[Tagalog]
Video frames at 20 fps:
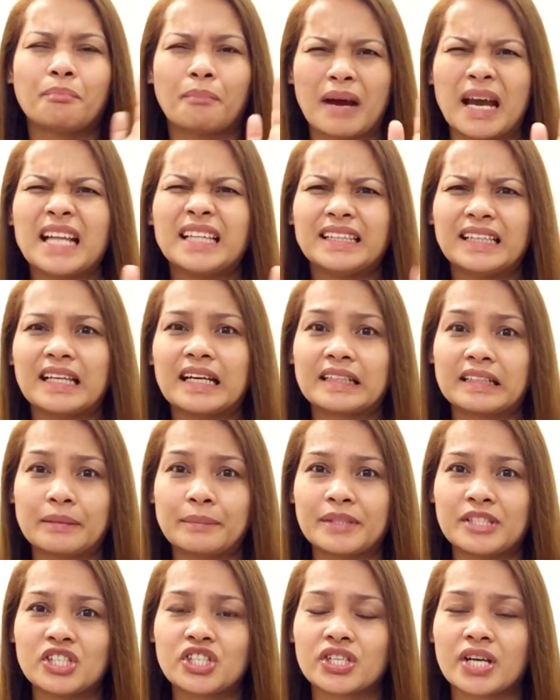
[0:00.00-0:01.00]
Mild lang
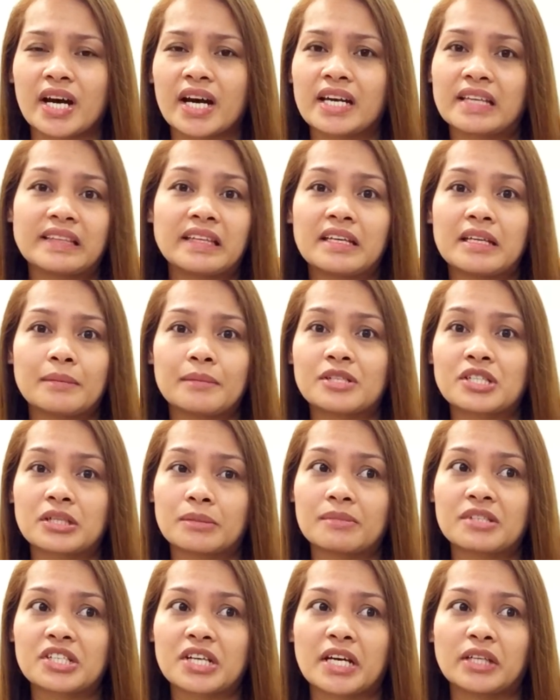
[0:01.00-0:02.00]
naman siya, hindi naman
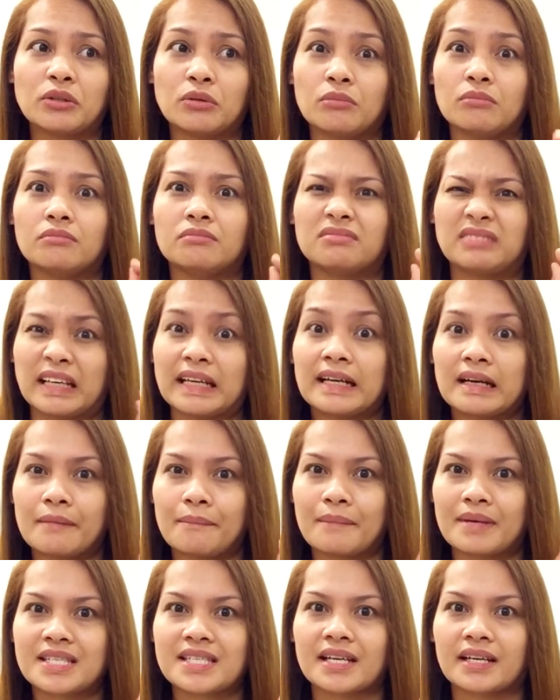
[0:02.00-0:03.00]
siya masyadong
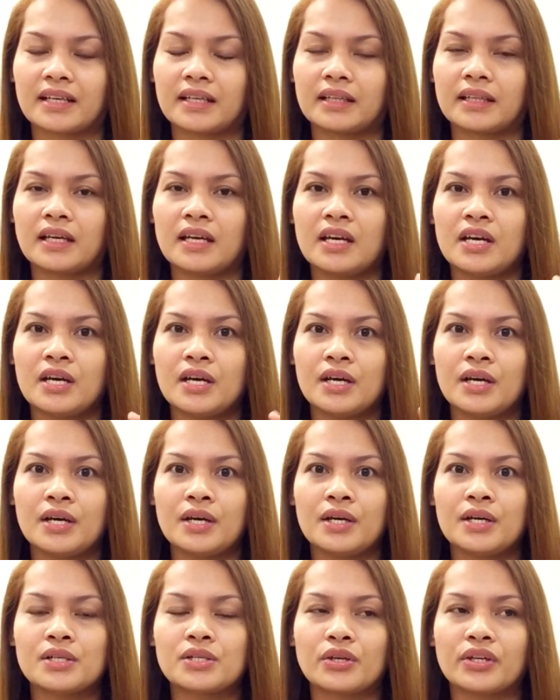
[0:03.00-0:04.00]
talagang masakit.
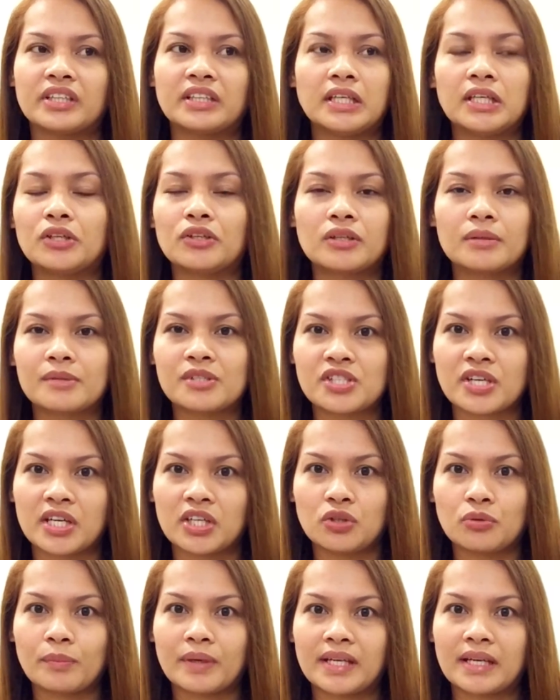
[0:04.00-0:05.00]
So, hindi ko naman
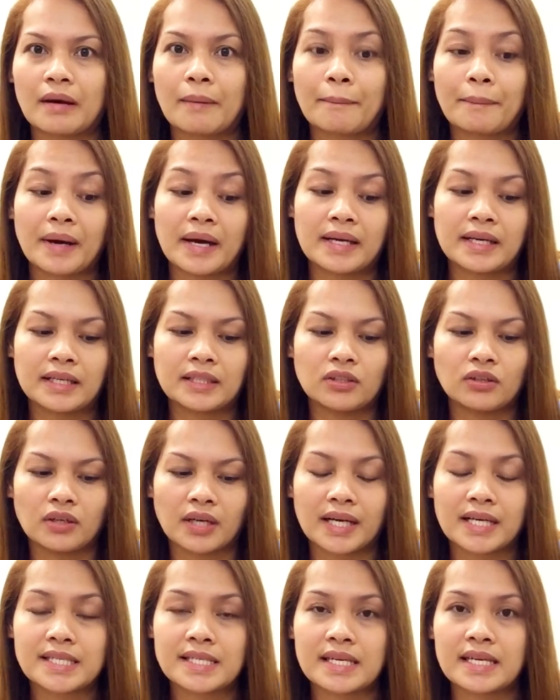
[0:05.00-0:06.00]
siya inuman ng Panadol
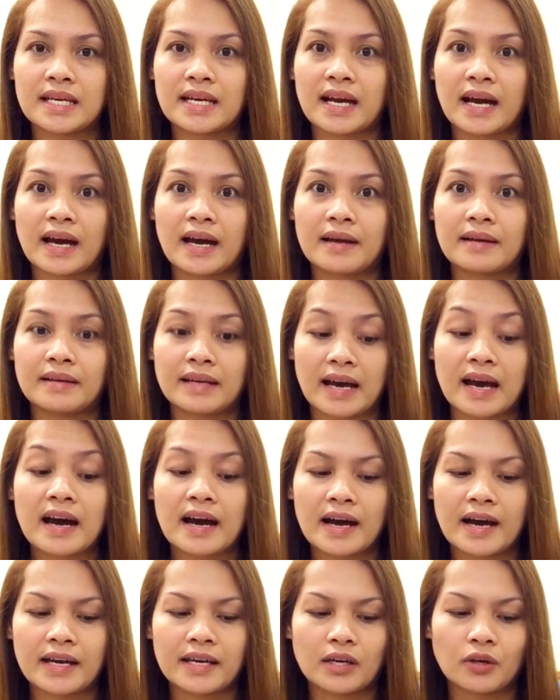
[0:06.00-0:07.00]
kasi ka,
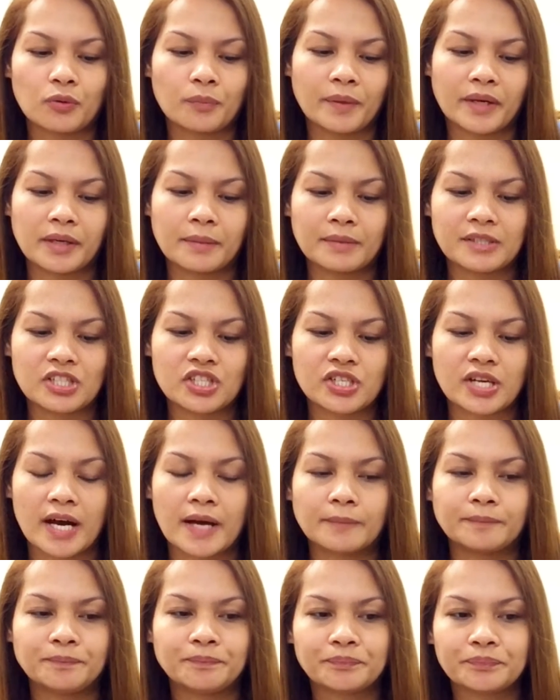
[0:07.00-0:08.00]
nakakaya ko pa naman siya.
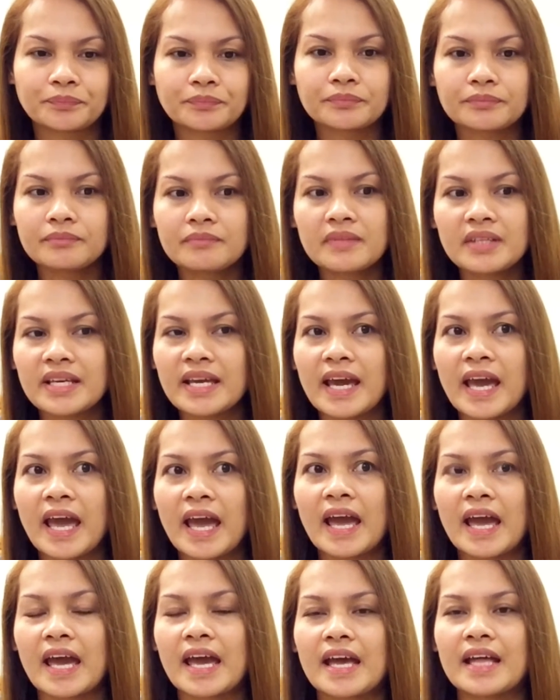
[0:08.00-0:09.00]

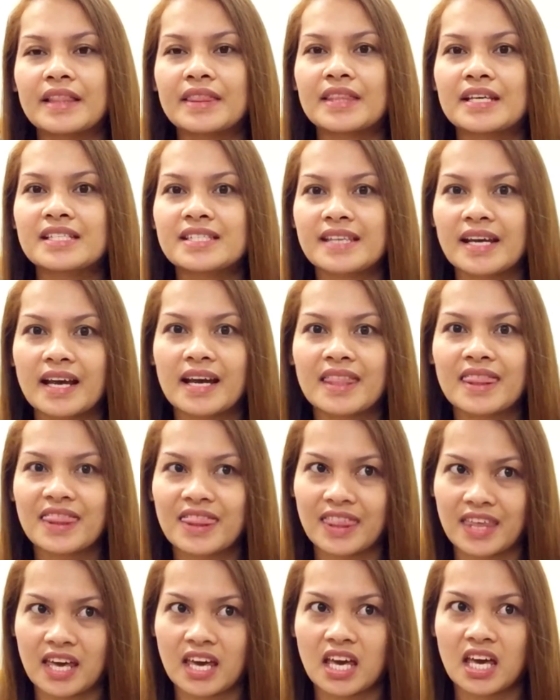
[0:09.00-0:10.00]
And the second
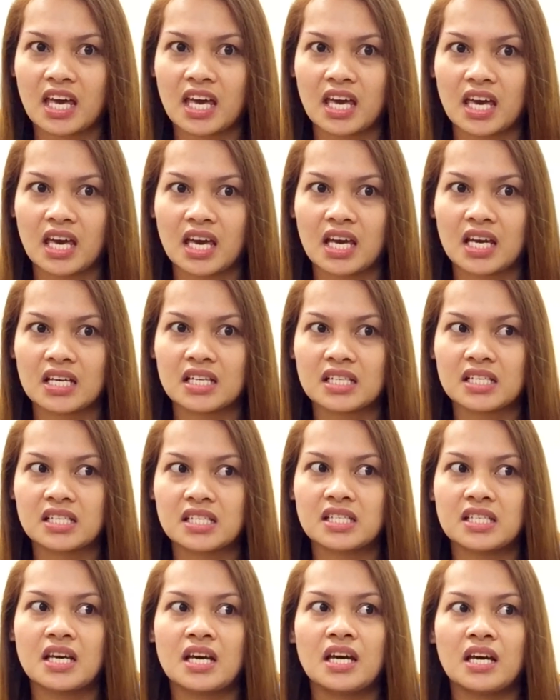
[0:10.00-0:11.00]
thing
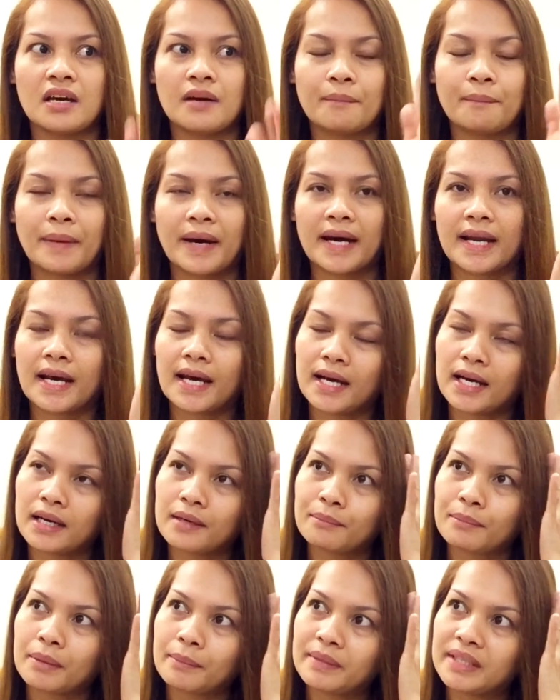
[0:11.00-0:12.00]
is,
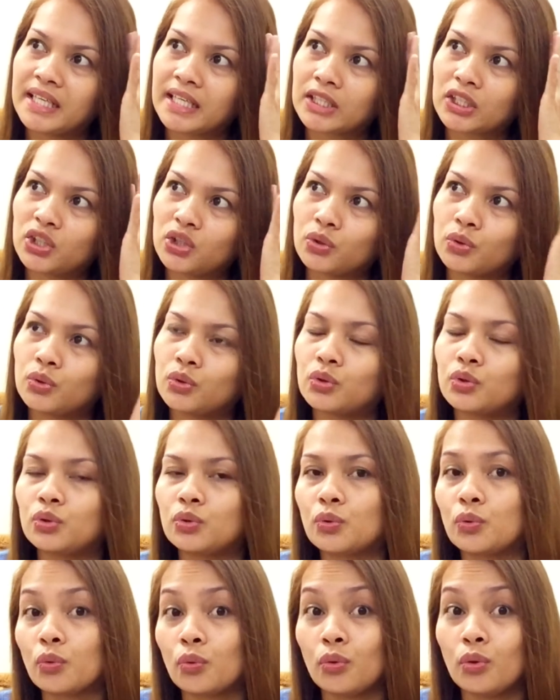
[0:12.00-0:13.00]
parang mabigat
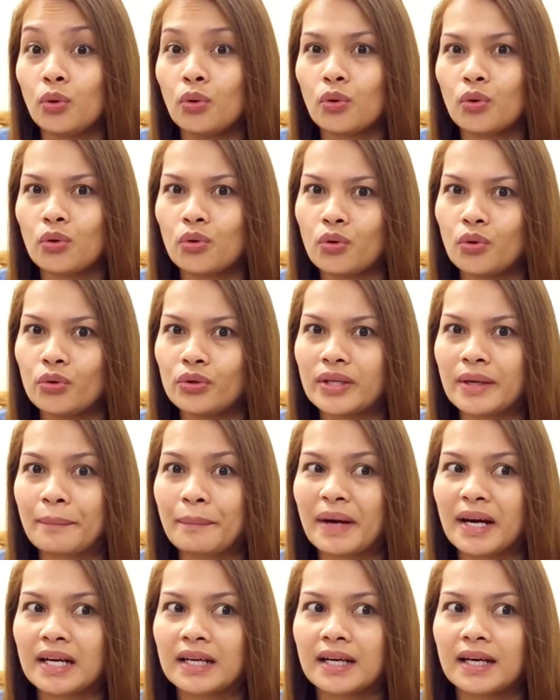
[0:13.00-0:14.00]
yung ulo ko na
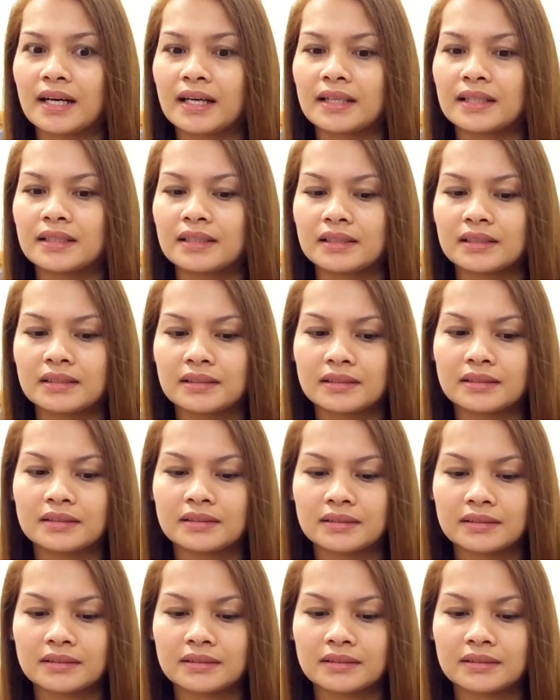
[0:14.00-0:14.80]
parang